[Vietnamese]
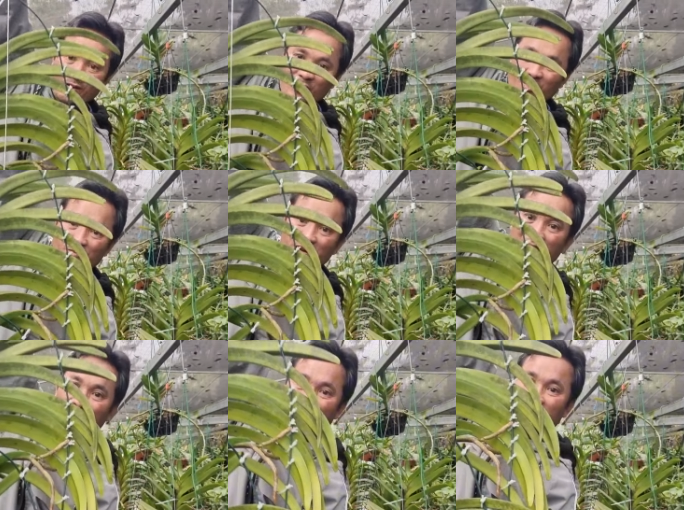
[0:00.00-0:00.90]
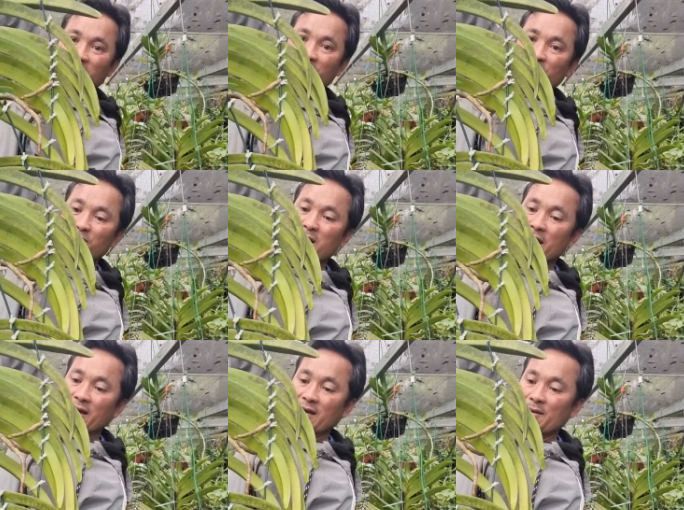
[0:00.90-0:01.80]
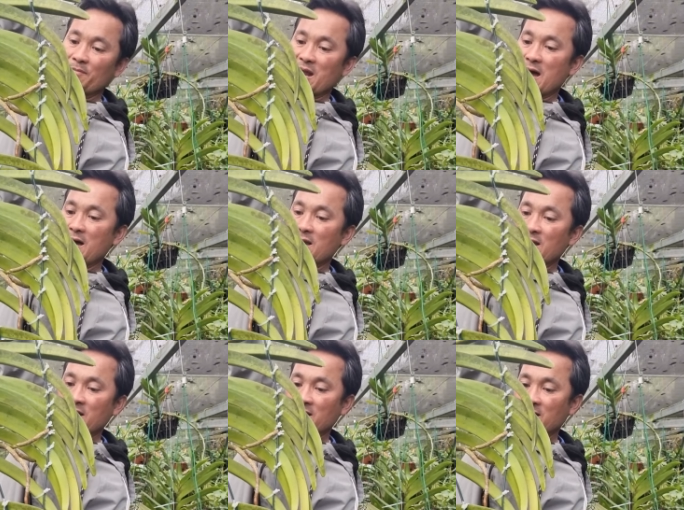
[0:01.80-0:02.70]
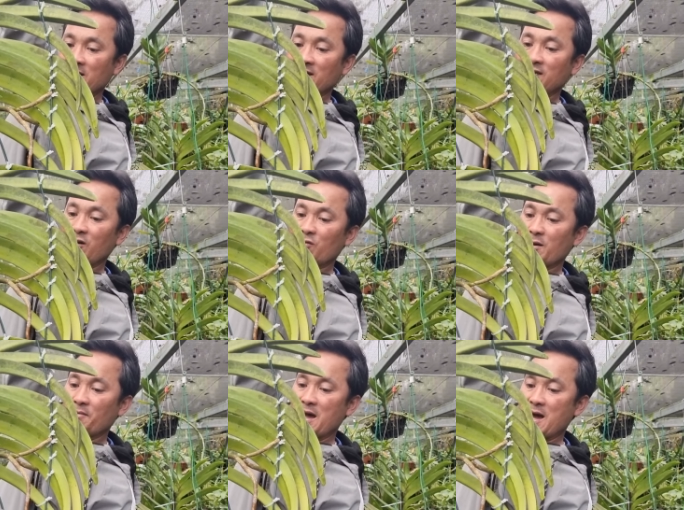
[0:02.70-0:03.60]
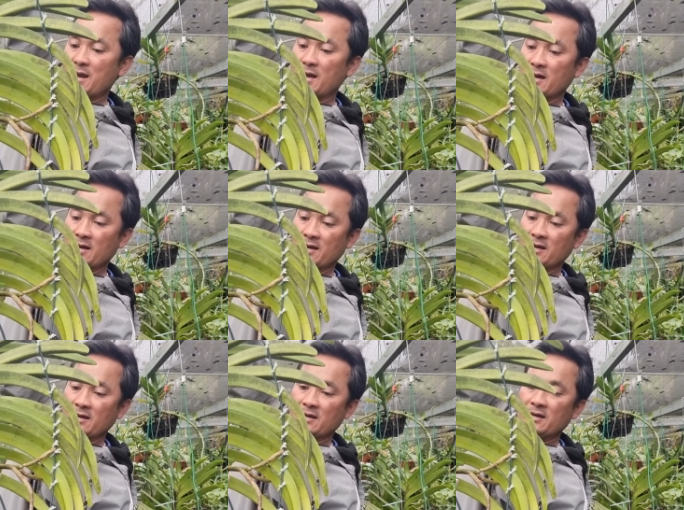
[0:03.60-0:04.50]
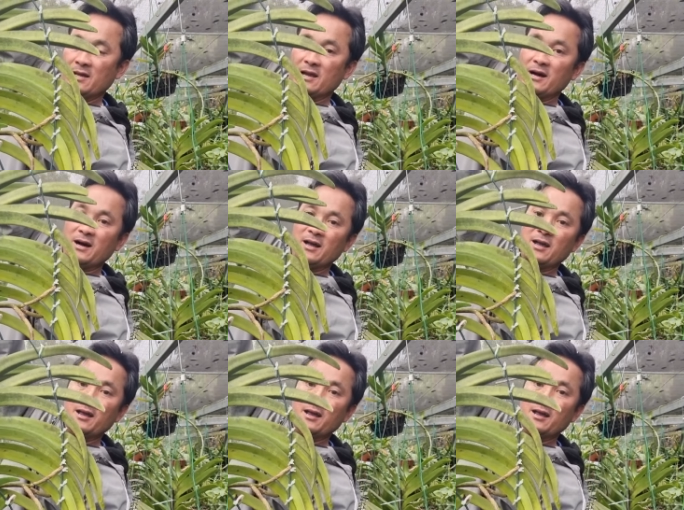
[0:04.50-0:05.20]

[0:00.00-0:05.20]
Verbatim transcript: con bên này là được 7 cặp lá này 6 cặp lá này đó